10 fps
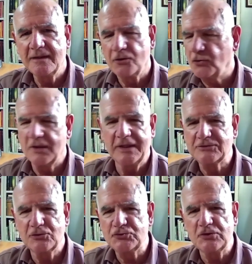no es la
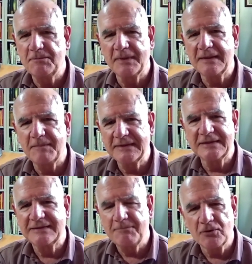solución para
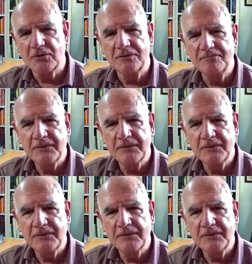España tampoco.